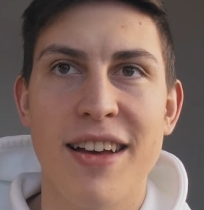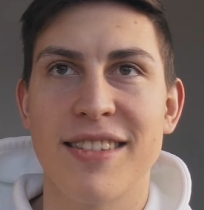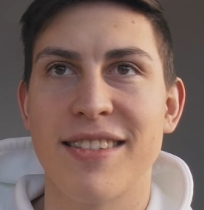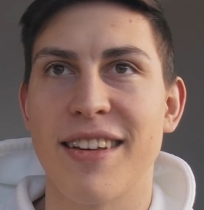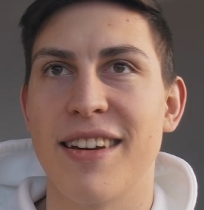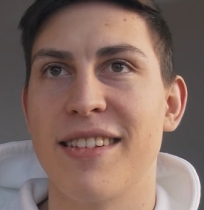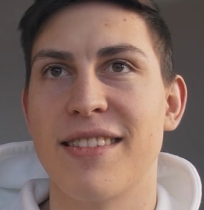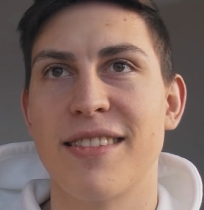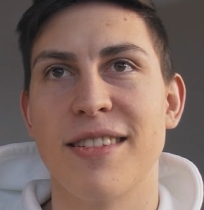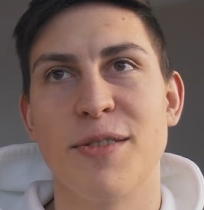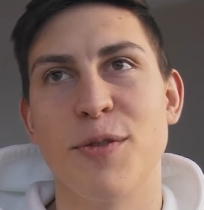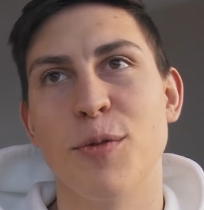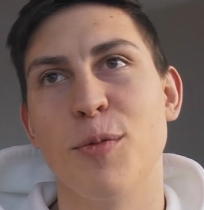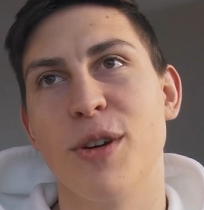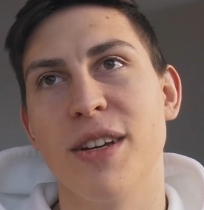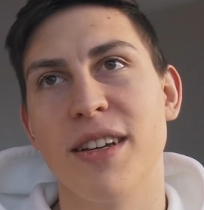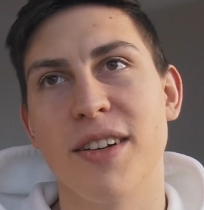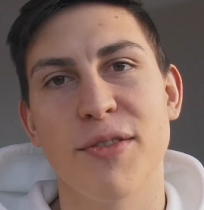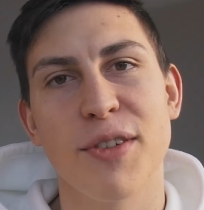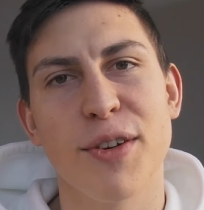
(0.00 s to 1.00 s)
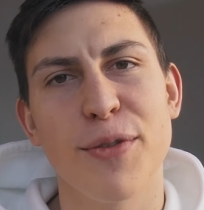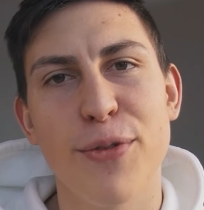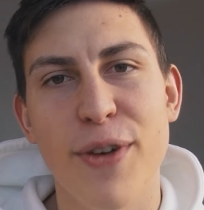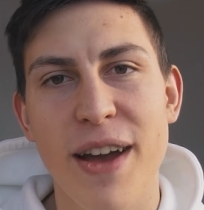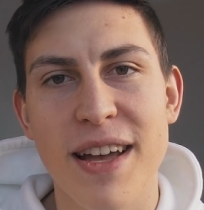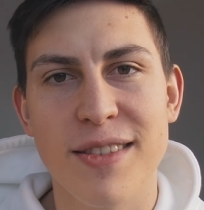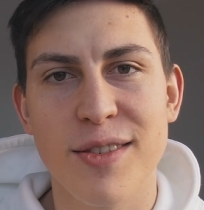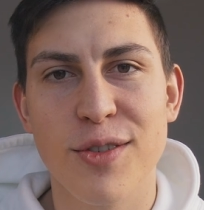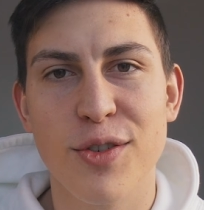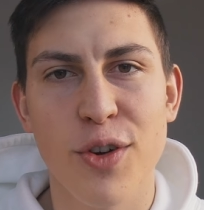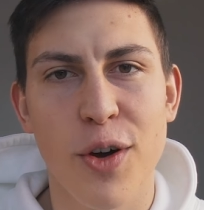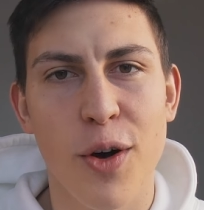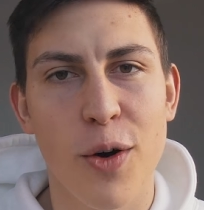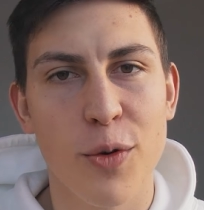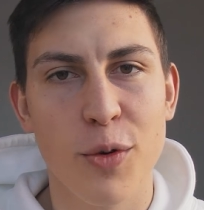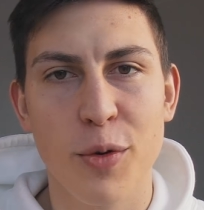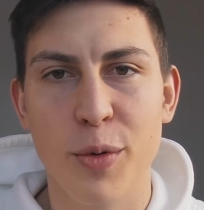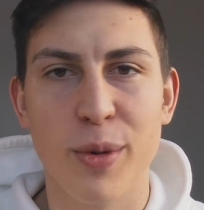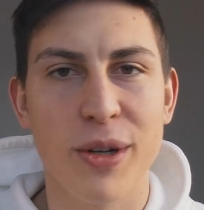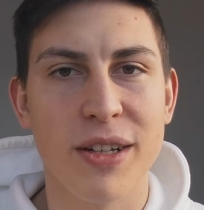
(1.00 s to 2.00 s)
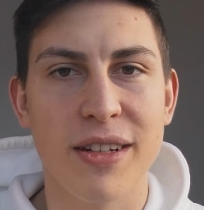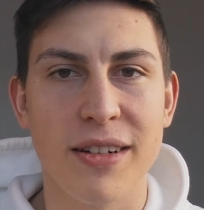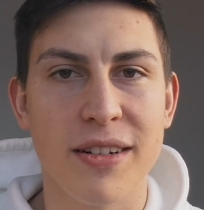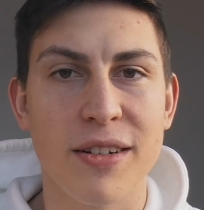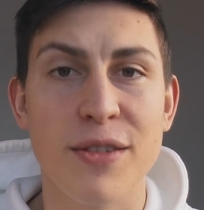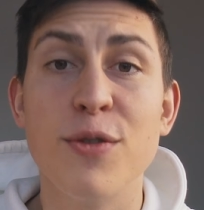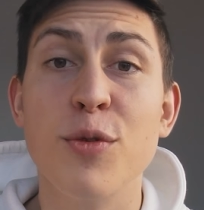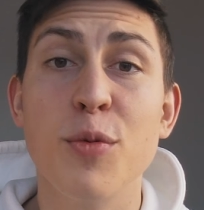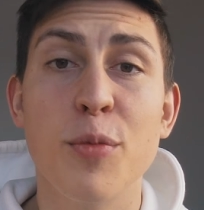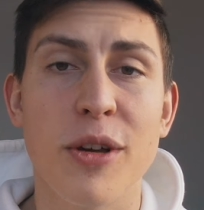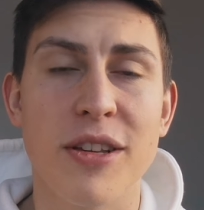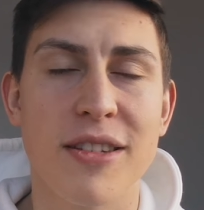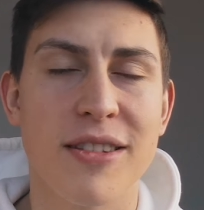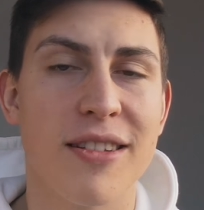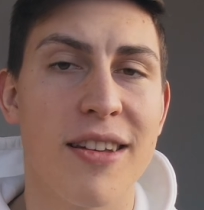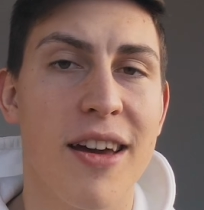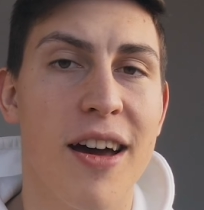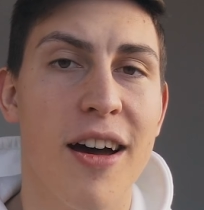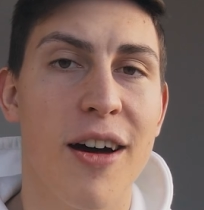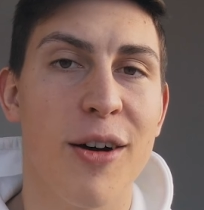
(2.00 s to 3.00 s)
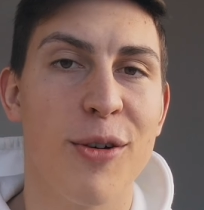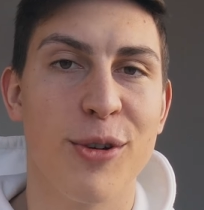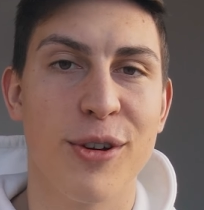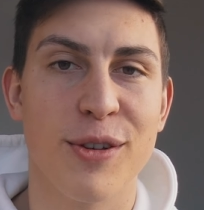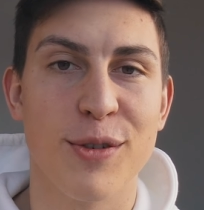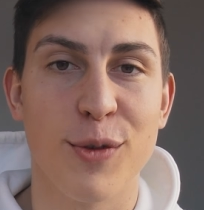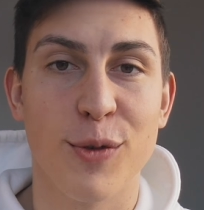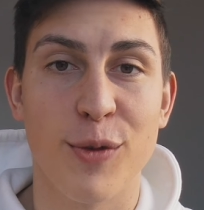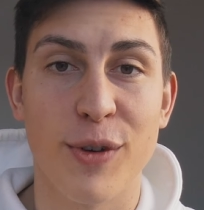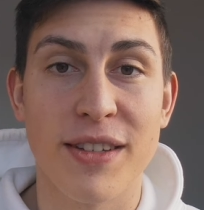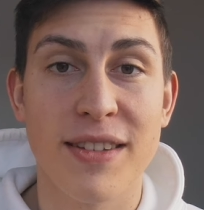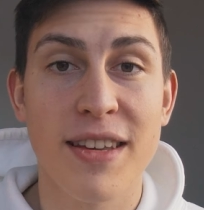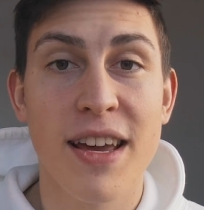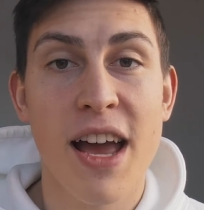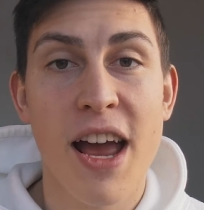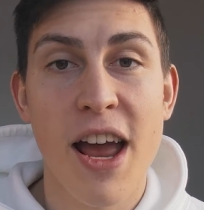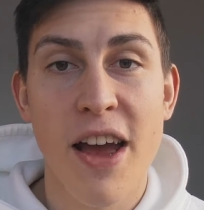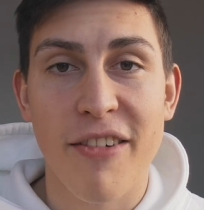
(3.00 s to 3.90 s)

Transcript: sei es jetzt über irgendeine Fernsehshow, über irgendeinen Superstar oder sowas,